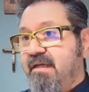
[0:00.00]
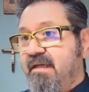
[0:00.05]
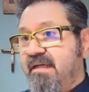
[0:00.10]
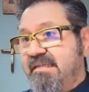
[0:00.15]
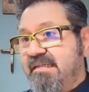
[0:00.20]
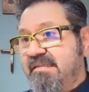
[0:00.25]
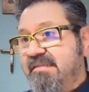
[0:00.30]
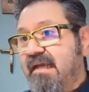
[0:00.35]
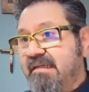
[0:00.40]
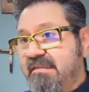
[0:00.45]

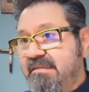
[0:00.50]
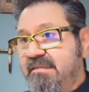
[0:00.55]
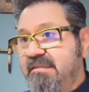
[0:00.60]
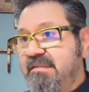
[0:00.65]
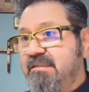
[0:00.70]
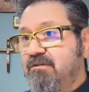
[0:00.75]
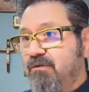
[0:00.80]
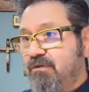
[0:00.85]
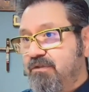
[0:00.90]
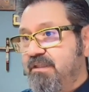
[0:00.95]
Es
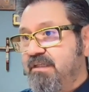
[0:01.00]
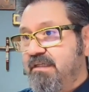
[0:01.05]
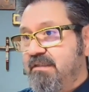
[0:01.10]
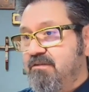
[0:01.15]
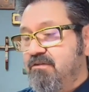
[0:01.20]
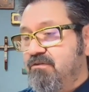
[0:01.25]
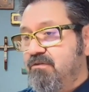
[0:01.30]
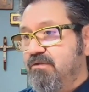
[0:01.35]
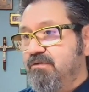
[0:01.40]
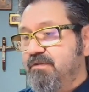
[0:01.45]
allí donde
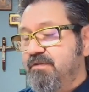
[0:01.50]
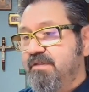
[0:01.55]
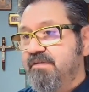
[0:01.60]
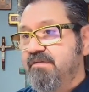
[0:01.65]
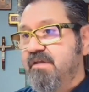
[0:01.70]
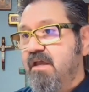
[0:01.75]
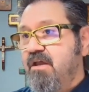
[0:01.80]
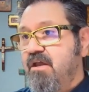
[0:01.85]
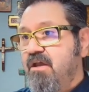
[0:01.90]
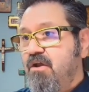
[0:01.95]

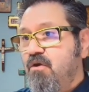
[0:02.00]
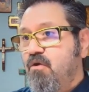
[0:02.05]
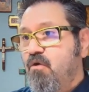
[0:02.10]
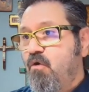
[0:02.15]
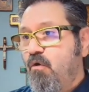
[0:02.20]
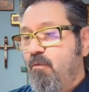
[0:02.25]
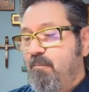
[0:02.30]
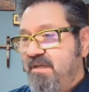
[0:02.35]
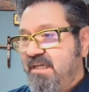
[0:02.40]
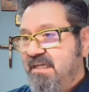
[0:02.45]
entonces
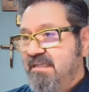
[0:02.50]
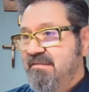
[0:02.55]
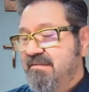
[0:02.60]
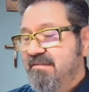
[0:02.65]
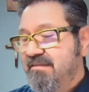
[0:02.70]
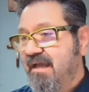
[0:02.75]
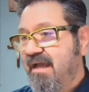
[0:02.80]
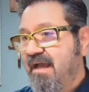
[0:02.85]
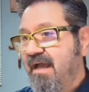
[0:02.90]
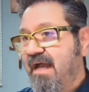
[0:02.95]

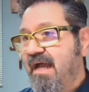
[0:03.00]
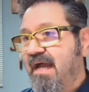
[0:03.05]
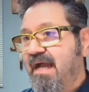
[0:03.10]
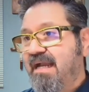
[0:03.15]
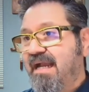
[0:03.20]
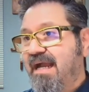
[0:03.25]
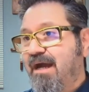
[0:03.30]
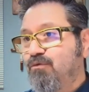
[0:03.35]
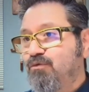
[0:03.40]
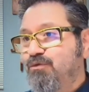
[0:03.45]
comienza a
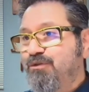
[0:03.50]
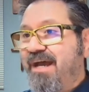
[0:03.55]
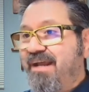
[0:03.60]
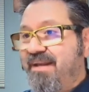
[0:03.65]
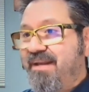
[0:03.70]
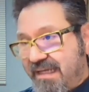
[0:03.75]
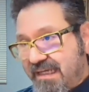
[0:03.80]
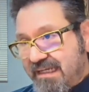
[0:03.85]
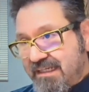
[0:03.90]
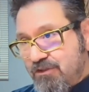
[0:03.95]

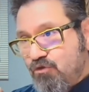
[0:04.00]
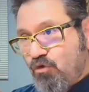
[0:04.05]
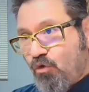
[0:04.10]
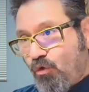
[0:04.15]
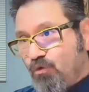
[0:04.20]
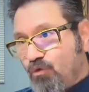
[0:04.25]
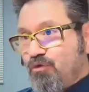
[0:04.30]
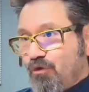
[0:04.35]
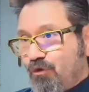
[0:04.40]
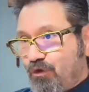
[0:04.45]
causar
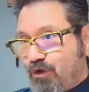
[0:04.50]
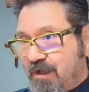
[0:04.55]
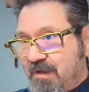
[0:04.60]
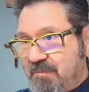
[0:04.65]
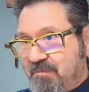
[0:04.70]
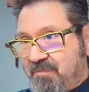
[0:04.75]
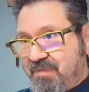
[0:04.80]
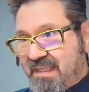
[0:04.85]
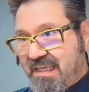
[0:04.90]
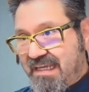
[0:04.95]

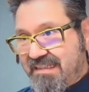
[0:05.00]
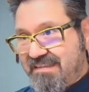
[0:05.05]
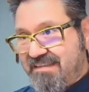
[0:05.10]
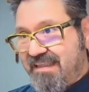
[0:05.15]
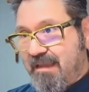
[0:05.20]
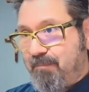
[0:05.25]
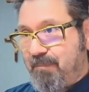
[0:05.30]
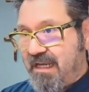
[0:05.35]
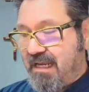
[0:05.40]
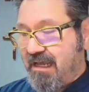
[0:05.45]
escosor
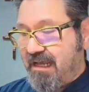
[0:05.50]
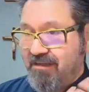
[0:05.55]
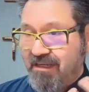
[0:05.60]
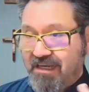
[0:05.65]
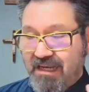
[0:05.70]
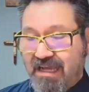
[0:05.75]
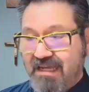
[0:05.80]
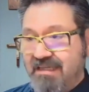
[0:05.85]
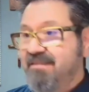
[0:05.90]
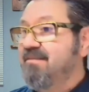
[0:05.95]
esta
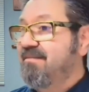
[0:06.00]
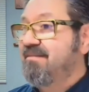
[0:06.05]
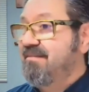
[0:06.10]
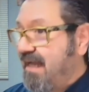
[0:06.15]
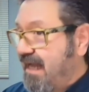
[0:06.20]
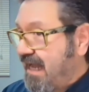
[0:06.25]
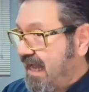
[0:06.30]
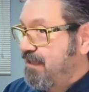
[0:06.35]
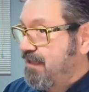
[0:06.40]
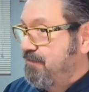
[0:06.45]
palabra. La gente
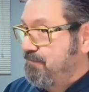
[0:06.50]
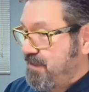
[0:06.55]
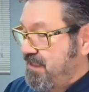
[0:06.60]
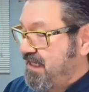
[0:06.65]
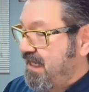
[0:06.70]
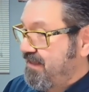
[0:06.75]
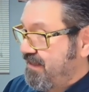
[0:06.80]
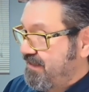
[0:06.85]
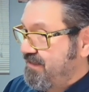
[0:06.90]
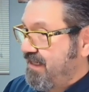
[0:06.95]
está
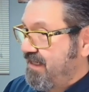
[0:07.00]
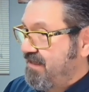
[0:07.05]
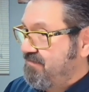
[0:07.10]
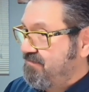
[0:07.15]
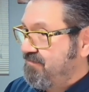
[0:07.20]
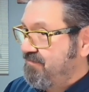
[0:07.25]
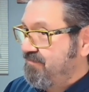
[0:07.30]
admirada ya.